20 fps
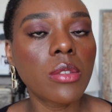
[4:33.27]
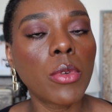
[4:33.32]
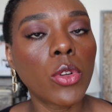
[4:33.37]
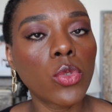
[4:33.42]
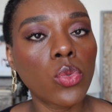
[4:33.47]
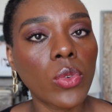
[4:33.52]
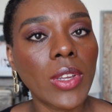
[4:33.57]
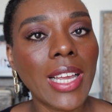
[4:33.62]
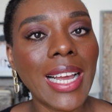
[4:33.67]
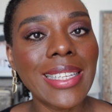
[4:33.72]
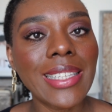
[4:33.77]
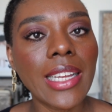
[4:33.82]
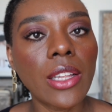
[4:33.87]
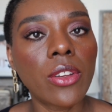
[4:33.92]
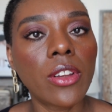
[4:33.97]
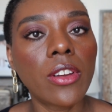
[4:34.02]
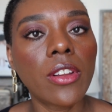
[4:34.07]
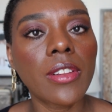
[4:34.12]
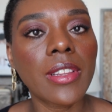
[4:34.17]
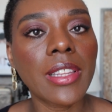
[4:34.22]
mais en tout cas, ça
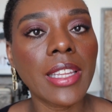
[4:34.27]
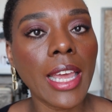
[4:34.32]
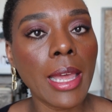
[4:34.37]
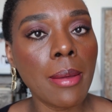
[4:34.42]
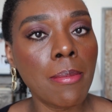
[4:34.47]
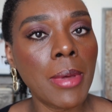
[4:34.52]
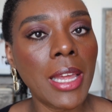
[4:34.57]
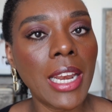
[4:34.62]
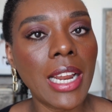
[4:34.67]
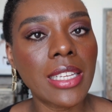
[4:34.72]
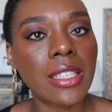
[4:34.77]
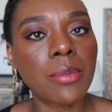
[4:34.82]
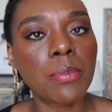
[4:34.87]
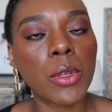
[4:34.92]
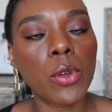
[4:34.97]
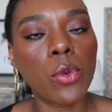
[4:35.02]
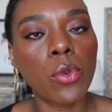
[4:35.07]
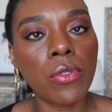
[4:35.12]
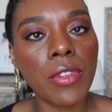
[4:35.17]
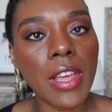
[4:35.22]
donne un très bel
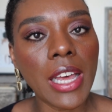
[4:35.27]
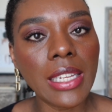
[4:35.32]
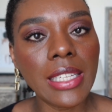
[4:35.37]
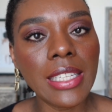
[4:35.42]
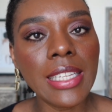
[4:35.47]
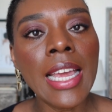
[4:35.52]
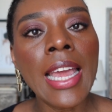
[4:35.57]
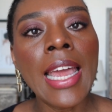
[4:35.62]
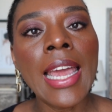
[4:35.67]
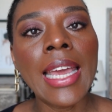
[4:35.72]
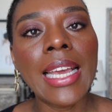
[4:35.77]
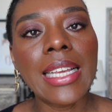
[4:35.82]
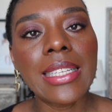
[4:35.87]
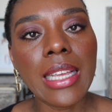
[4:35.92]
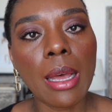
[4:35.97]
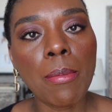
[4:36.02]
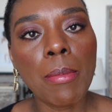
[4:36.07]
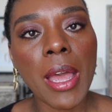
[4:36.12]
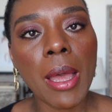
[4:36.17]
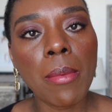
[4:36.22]
aspect au vernis et
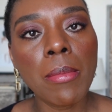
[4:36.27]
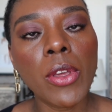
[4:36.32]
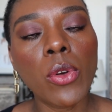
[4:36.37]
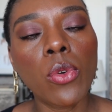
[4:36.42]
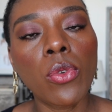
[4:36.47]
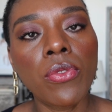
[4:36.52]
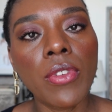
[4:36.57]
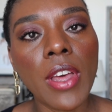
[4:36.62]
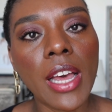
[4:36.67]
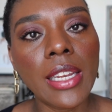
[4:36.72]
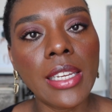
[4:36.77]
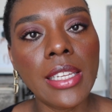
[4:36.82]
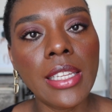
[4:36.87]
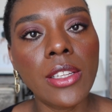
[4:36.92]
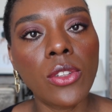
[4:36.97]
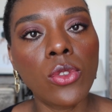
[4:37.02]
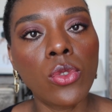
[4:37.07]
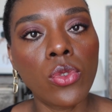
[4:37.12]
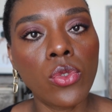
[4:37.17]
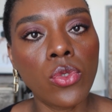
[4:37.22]
ça permet au
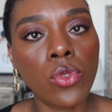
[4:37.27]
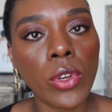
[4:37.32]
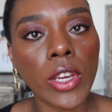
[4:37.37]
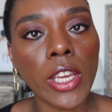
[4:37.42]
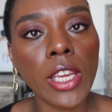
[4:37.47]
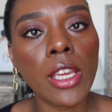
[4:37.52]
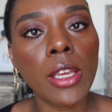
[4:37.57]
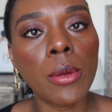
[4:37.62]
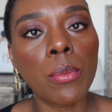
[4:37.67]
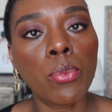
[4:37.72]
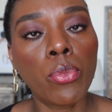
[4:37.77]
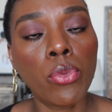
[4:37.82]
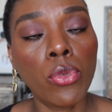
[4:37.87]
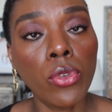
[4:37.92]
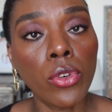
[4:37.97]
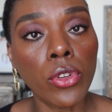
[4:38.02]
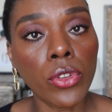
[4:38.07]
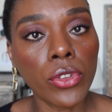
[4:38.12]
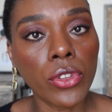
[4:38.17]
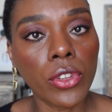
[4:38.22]
vernis de durer plus
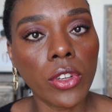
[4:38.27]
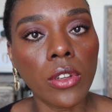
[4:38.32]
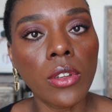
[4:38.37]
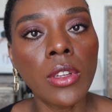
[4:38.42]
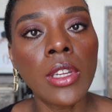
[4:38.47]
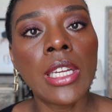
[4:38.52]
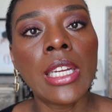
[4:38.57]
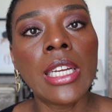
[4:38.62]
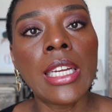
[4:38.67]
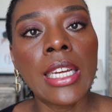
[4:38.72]
longtemps.